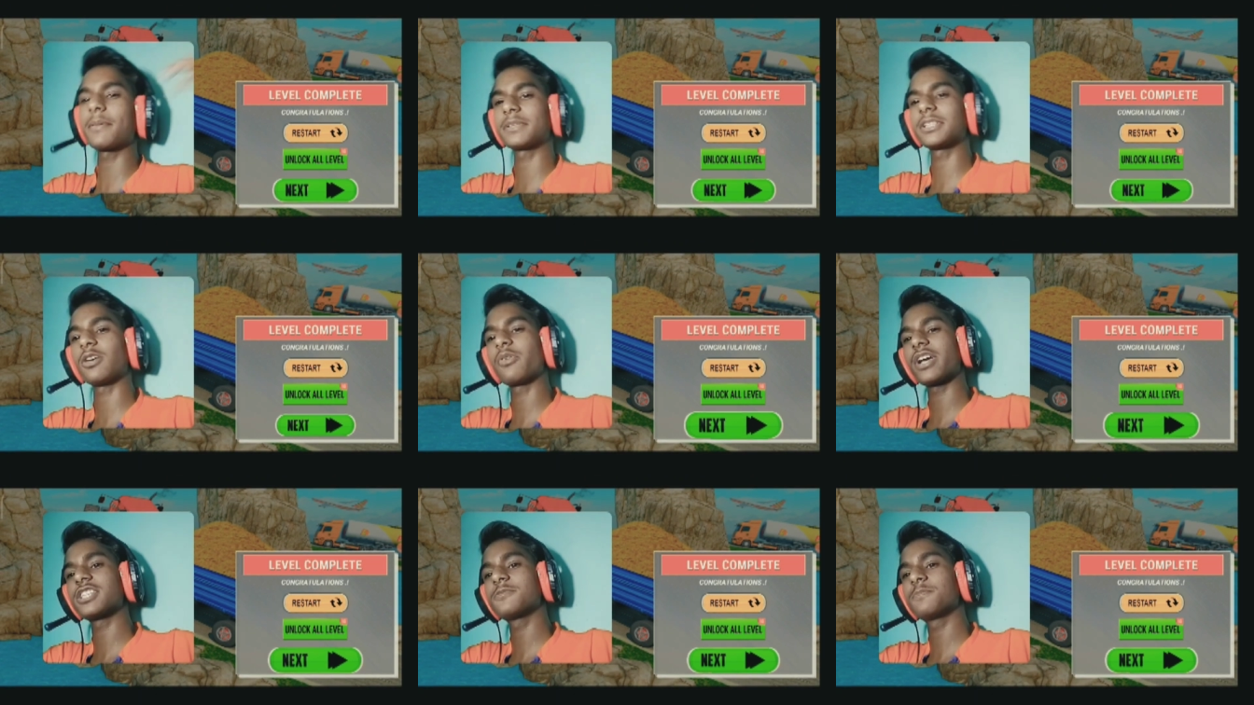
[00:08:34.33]

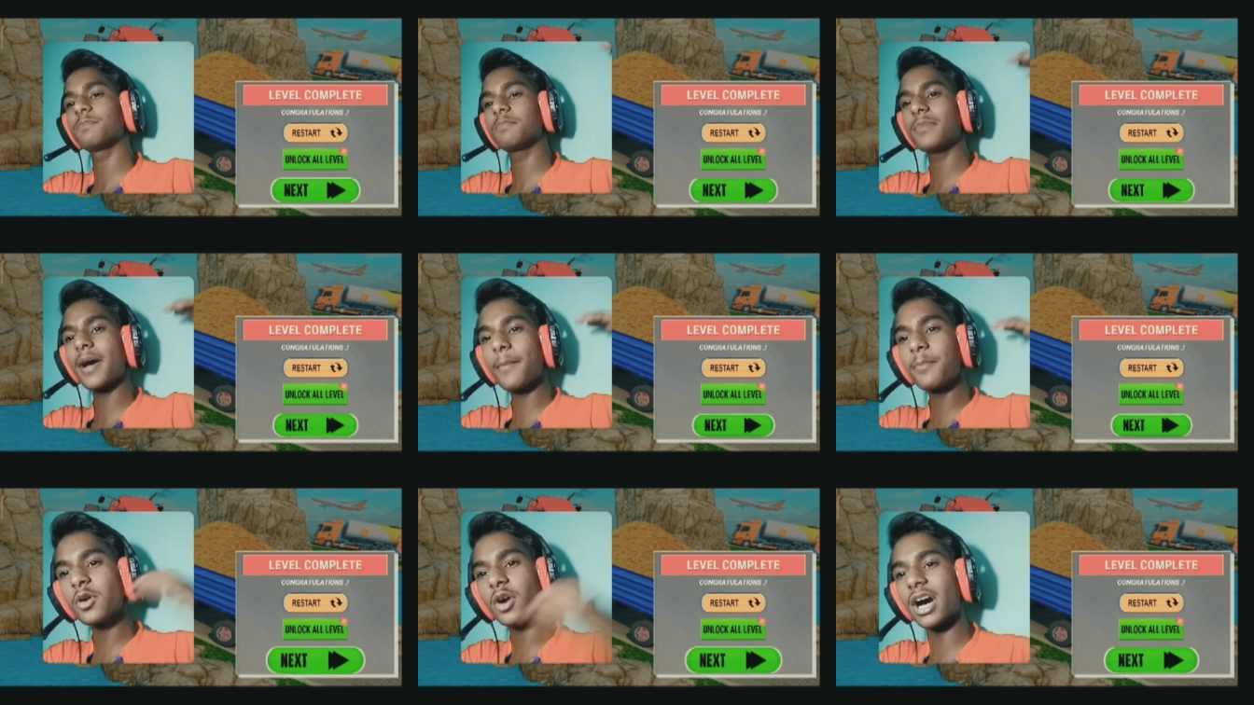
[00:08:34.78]
कितनी बार बताऊं
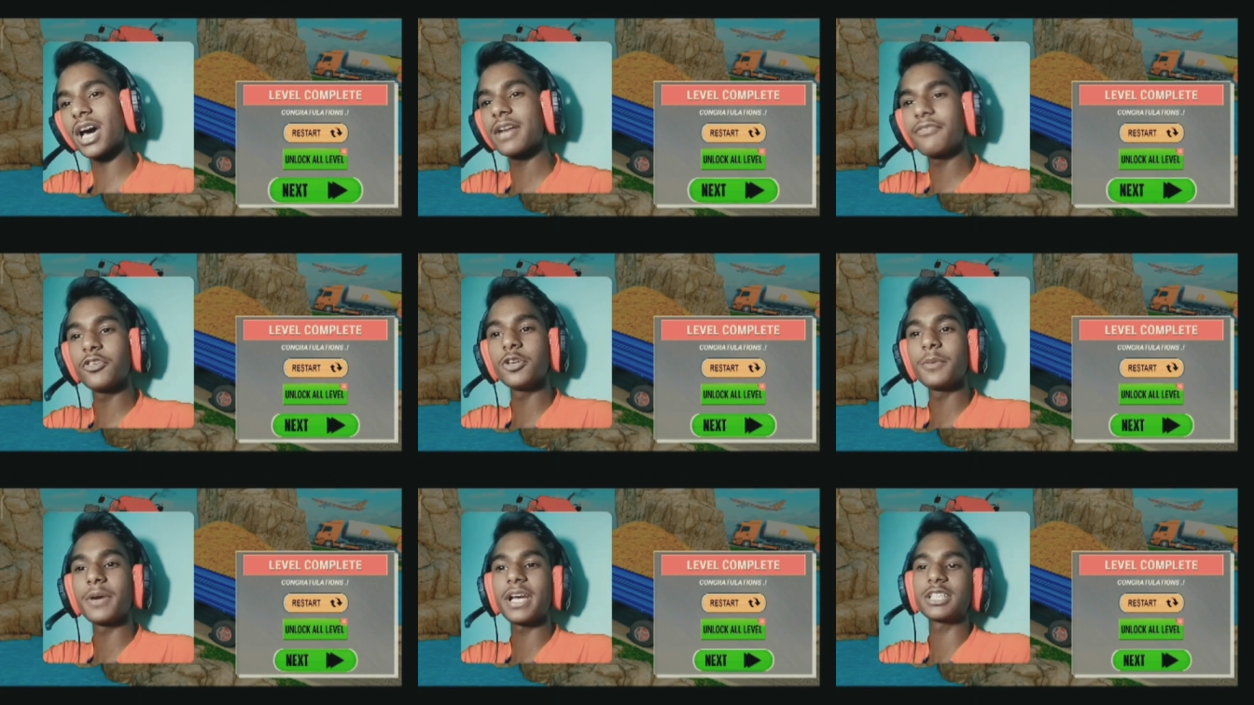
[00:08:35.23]
गाइस
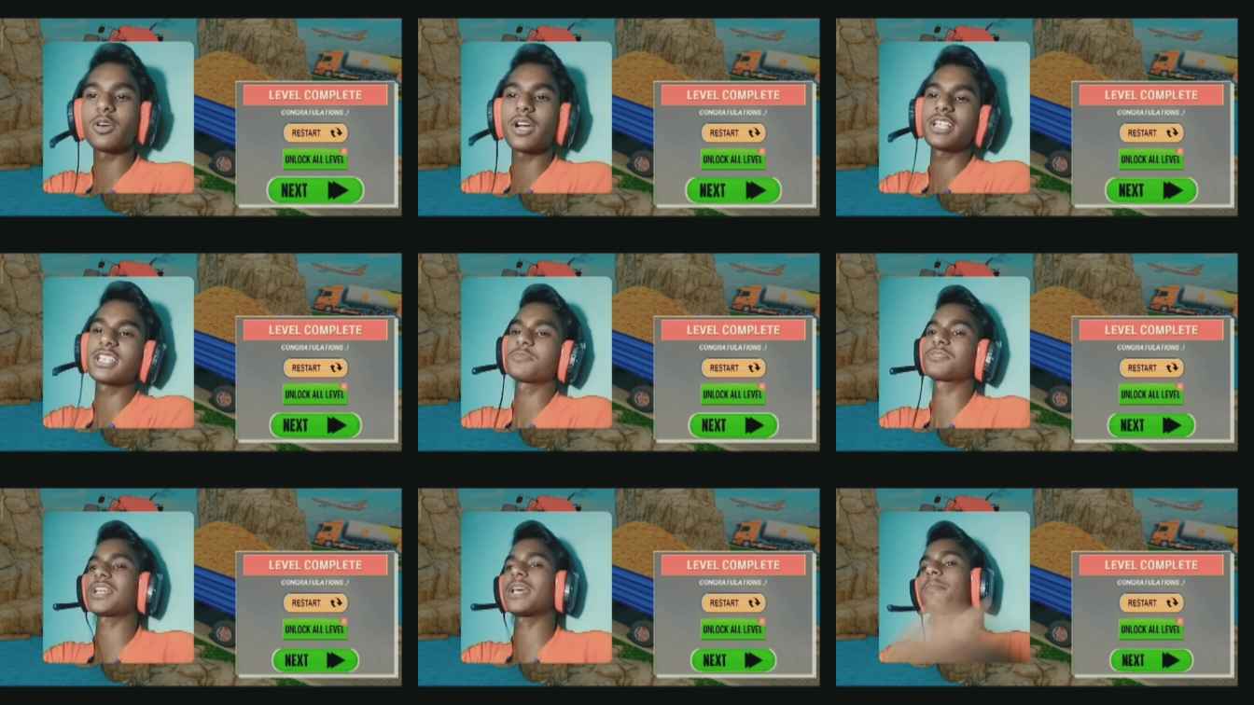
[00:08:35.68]
आपको हर
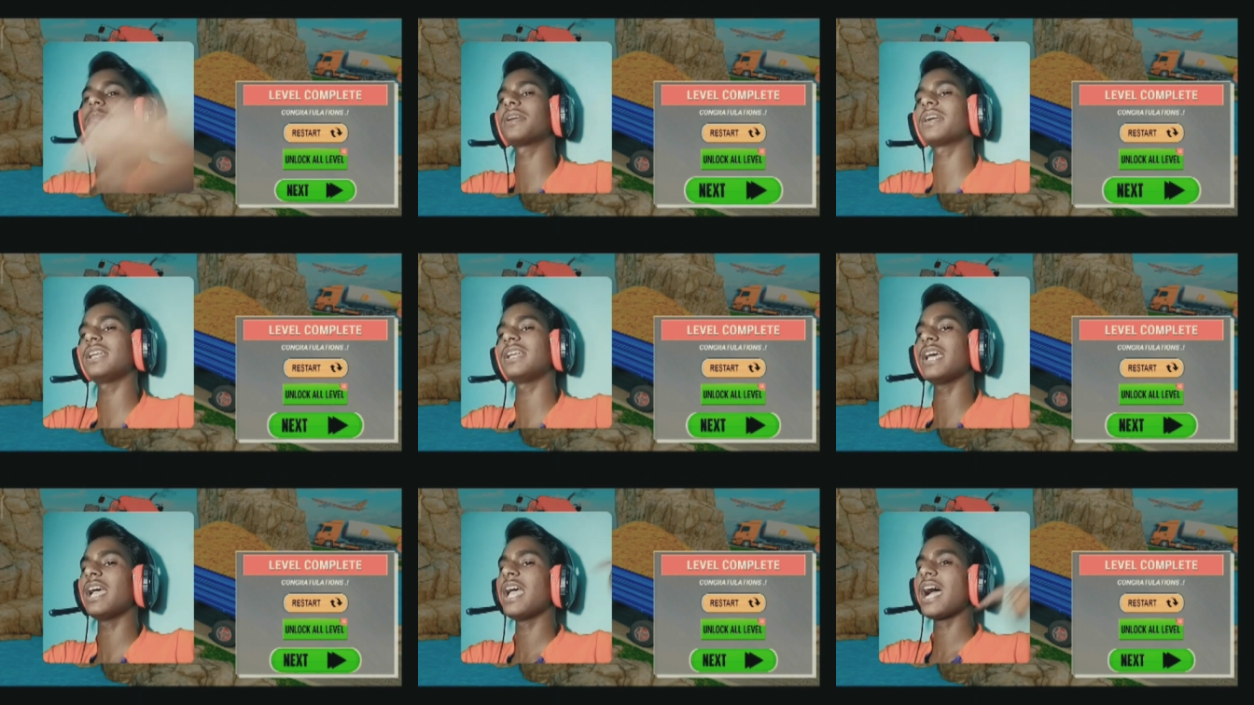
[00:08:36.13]
वीडियो में कहता हूं गाइस
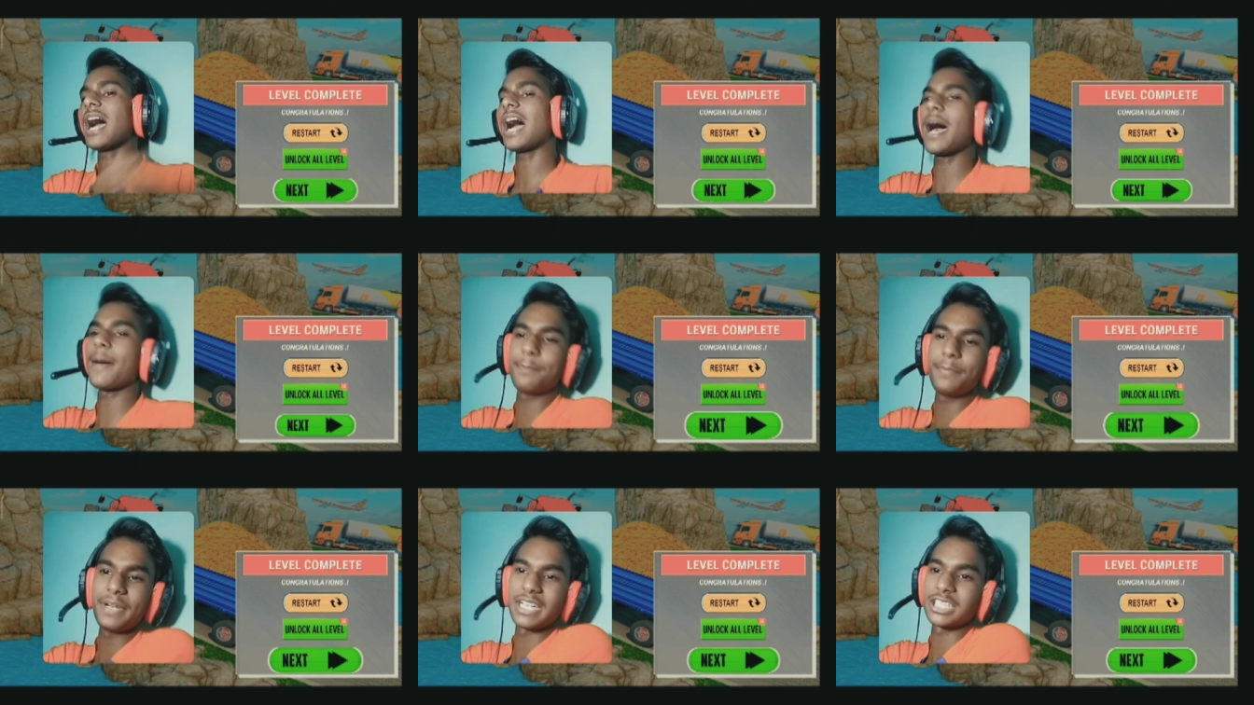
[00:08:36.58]
सब्सक्राइब करने के लिए